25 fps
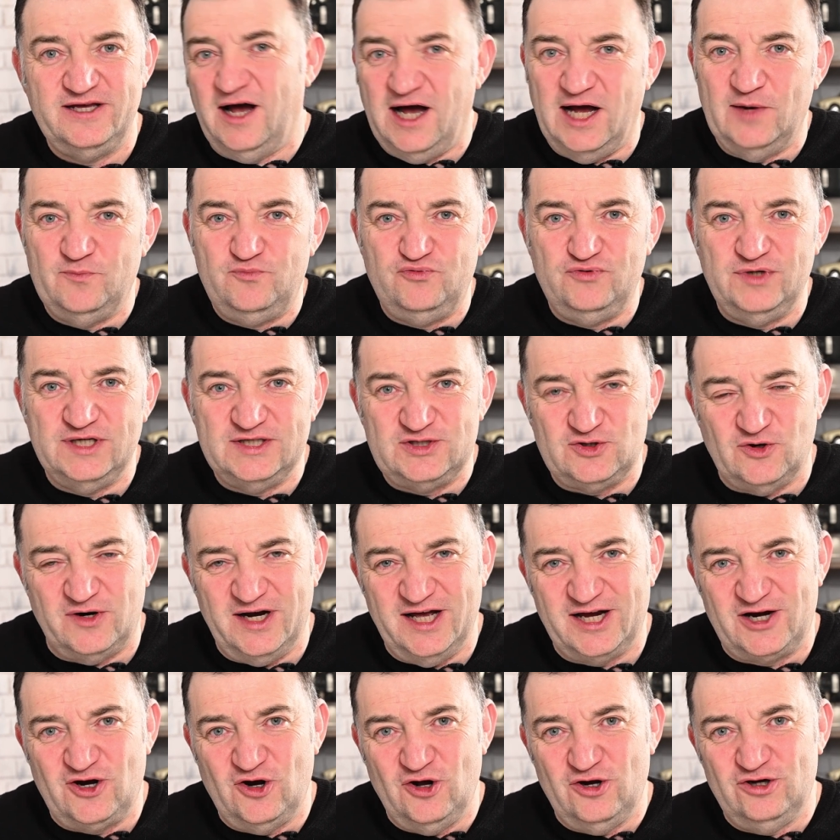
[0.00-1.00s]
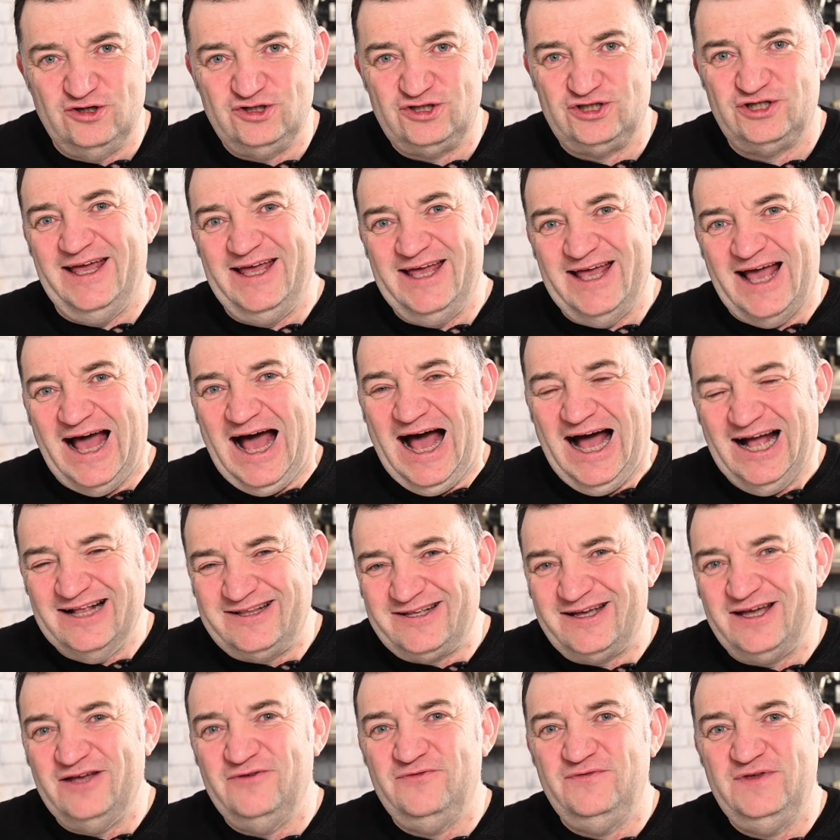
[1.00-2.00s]
à appuyer sur la cloche et à
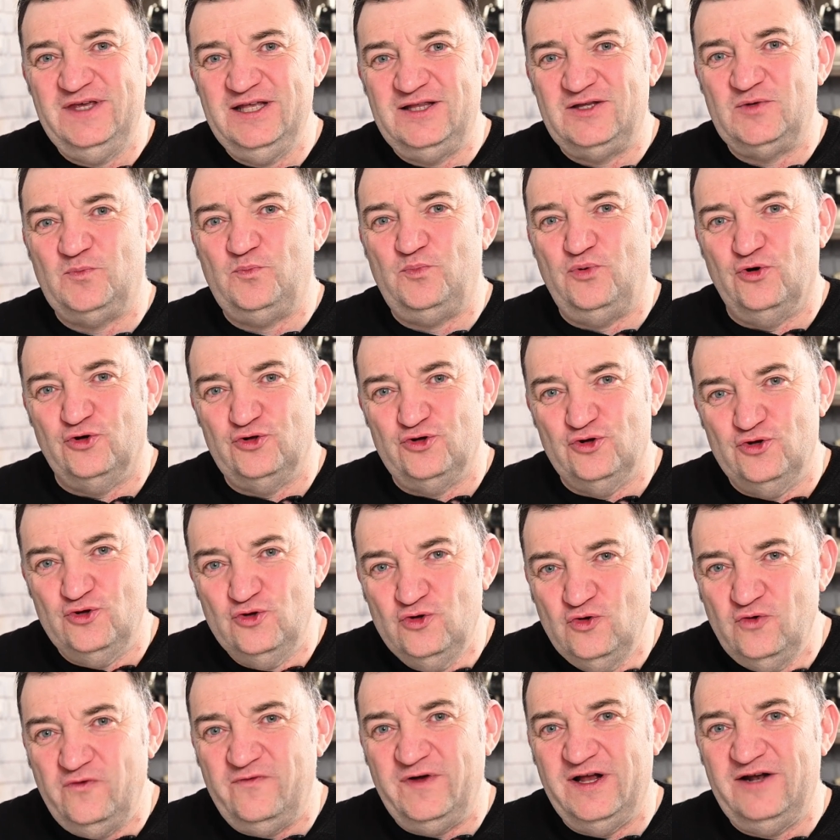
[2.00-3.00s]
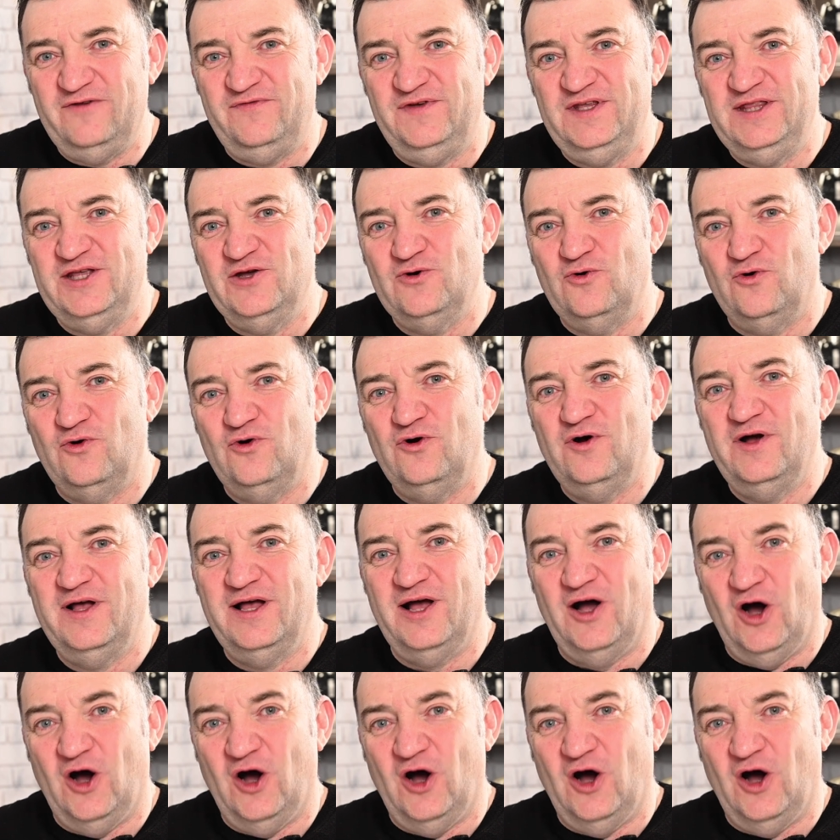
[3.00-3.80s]
très vite pour de nouvelles vidéos.